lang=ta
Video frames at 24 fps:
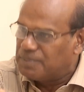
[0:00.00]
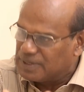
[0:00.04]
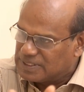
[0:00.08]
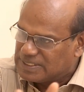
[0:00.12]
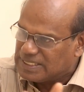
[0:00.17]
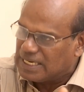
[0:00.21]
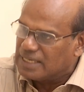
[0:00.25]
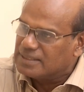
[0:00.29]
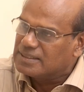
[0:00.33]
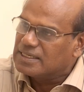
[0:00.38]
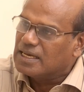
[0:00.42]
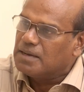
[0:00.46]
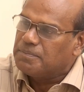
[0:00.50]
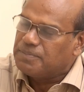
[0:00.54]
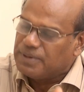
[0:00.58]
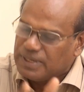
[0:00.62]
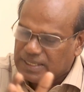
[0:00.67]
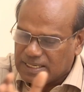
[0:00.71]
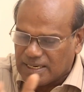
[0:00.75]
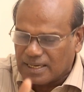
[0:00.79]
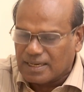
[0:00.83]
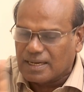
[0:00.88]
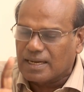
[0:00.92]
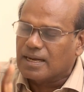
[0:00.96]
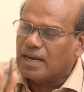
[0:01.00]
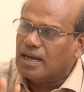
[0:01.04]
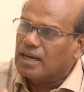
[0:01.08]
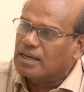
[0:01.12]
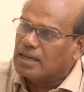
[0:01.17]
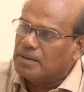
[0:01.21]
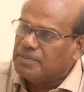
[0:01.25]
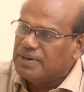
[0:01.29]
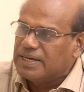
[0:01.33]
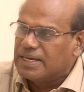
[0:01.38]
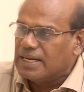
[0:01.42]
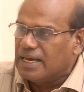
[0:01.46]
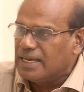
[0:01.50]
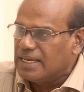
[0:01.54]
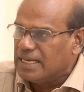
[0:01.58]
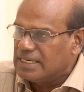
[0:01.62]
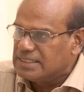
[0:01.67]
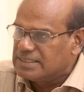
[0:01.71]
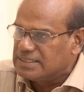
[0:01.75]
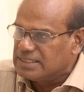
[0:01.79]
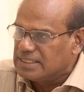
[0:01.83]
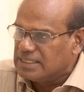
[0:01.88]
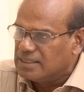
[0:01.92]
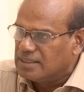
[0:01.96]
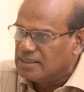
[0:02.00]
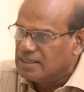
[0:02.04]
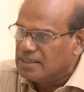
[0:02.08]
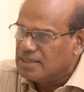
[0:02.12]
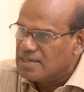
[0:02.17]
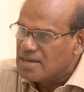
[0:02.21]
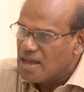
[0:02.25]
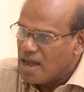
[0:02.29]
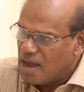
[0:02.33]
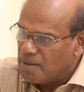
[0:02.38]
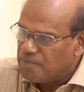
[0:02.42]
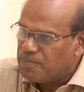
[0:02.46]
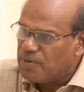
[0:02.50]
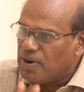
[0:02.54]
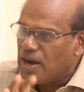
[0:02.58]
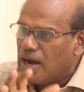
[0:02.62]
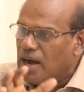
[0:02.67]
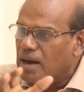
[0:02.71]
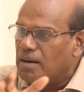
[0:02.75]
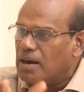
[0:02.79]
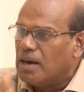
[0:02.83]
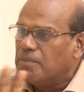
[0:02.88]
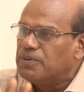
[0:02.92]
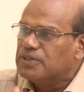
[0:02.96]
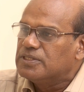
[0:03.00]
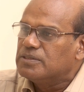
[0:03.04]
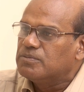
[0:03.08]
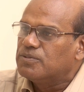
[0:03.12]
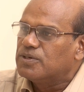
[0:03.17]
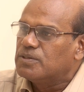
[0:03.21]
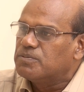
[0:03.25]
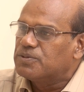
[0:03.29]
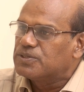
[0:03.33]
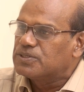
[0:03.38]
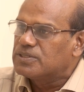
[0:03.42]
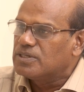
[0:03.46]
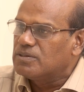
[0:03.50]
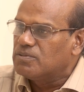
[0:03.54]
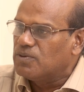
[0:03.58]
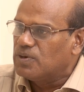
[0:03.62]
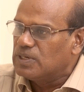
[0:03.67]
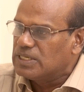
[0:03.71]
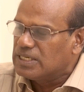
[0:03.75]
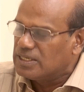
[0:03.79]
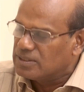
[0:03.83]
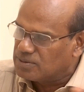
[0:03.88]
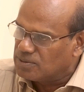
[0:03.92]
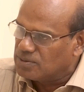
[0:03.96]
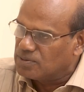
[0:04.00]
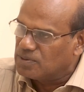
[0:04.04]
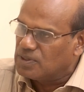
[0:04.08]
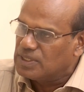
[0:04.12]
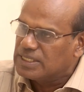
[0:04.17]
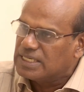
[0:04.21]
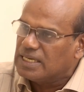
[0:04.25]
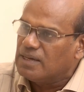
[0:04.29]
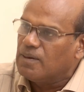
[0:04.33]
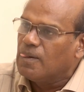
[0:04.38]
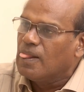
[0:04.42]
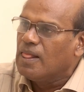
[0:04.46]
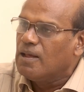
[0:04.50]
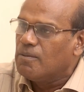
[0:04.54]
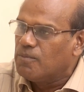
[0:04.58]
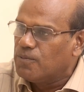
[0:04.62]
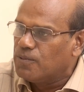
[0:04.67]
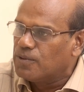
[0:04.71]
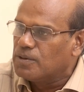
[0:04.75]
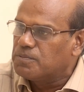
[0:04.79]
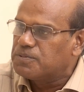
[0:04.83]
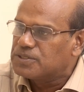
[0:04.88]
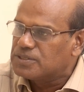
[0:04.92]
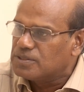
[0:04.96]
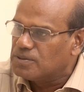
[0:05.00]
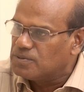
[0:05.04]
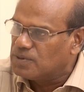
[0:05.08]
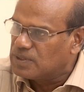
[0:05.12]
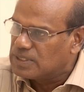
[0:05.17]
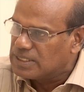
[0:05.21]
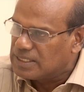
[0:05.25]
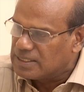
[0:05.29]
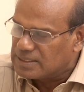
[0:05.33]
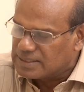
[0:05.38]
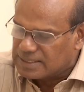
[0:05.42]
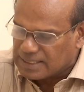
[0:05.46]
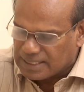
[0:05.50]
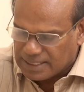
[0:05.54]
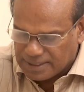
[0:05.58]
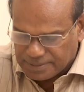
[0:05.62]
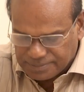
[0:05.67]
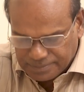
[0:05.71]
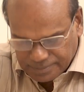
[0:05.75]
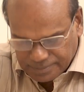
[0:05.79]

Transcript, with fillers: பிரச்சாரத்துக்கு போயிட்டு அங்கே கமிட் ஆயாச்சு அப்போ ஐம்பத்தி மூணு பர்சன்ட் ஓட்டு எடுத்தவங்கள்ட்ட மூணு பர்சன்ட் ஓட்டு எடுத்த